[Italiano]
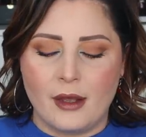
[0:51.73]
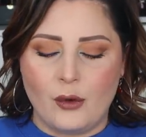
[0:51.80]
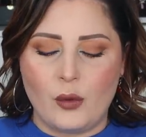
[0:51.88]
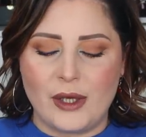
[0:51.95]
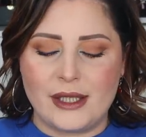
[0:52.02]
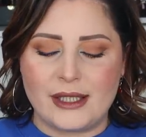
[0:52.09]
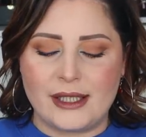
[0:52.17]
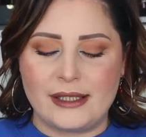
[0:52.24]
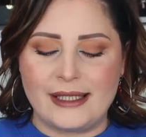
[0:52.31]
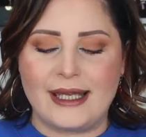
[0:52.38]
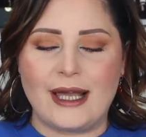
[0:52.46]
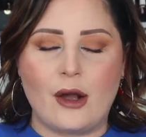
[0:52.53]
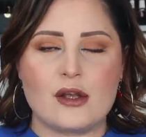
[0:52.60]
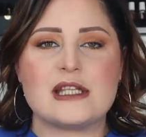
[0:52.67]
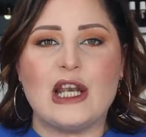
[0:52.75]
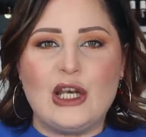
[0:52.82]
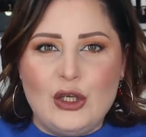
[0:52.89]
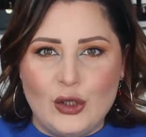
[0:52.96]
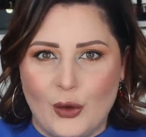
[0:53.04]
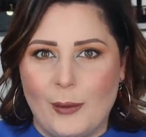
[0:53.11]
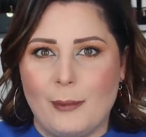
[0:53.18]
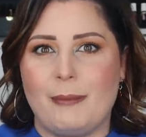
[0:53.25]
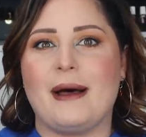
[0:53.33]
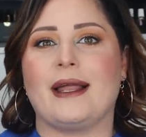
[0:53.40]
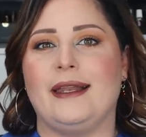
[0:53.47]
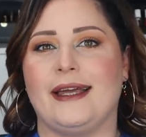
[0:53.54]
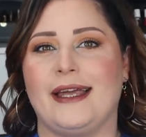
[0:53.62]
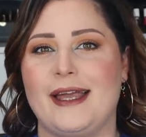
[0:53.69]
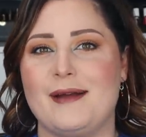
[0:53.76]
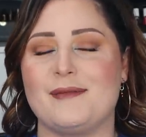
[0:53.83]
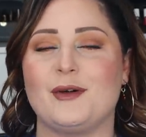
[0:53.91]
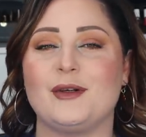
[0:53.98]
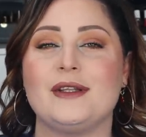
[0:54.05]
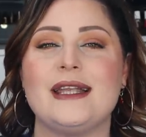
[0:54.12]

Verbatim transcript: Quindi di che cosa non parleremo?